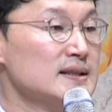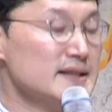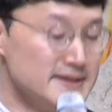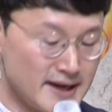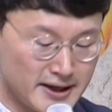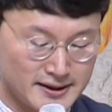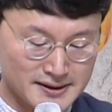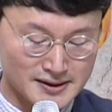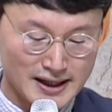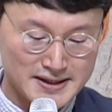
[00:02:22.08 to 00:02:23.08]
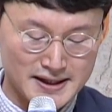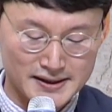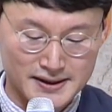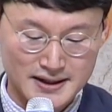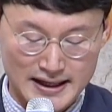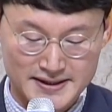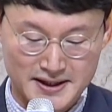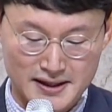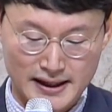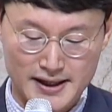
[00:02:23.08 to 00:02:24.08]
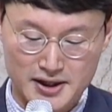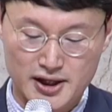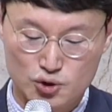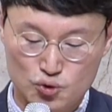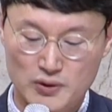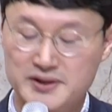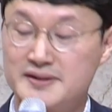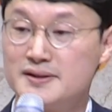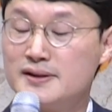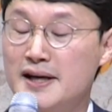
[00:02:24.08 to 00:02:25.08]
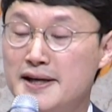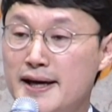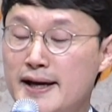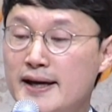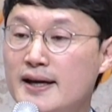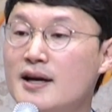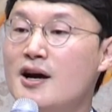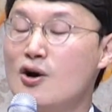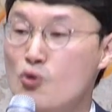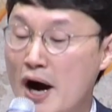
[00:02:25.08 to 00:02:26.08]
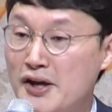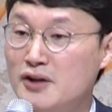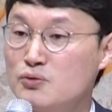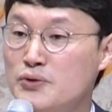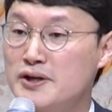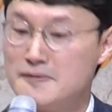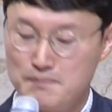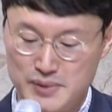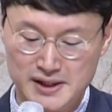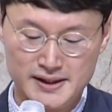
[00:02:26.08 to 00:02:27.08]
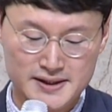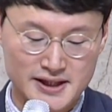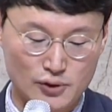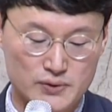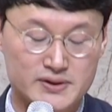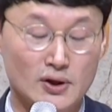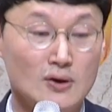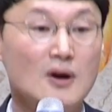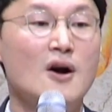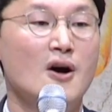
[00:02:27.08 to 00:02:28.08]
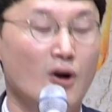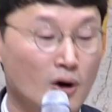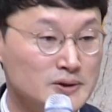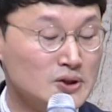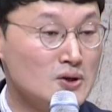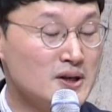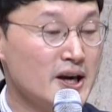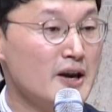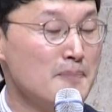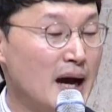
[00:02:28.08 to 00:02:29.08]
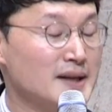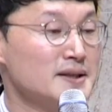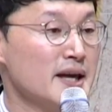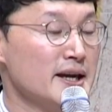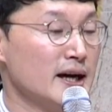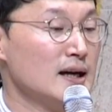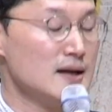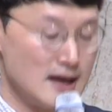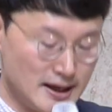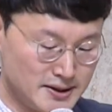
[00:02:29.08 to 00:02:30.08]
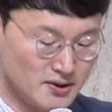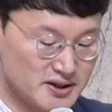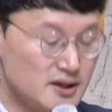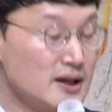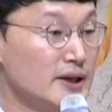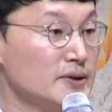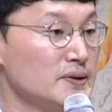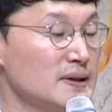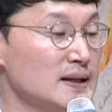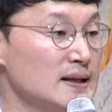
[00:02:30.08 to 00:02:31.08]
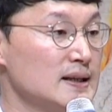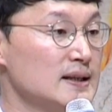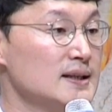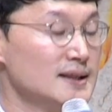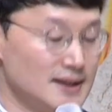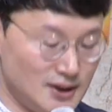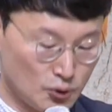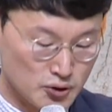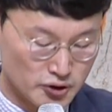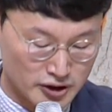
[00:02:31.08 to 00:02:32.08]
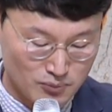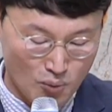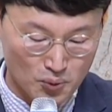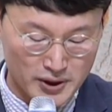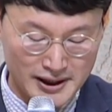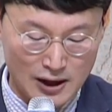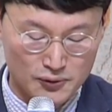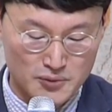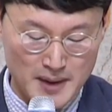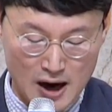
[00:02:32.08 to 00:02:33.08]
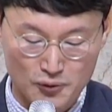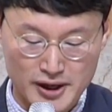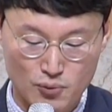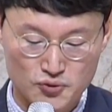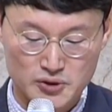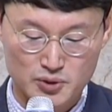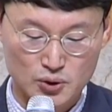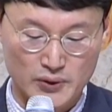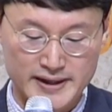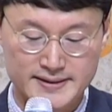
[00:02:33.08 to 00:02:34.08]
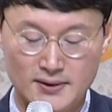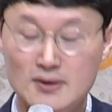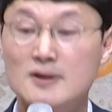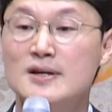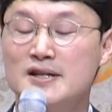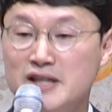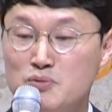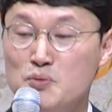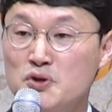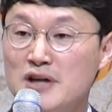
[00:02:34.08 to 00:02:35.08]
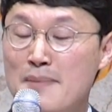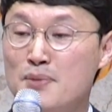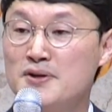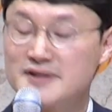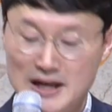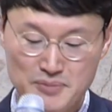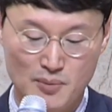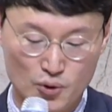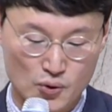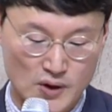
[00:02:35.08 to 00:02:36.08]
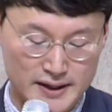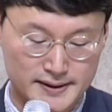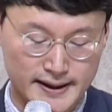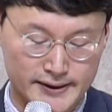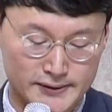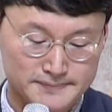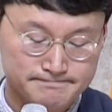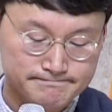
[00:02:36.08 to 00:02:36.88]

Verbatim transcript: 인생에 뜻하지 않는 가시가 나에게 주어졌을 때에 과연 우리는 믿는 자로서 어떻게 반응해야 하는 것일까요? 오늘 저는 본문에 나오는 바울의 모습을 통해서 이 부분을 한번 살펴보려고 하는데요.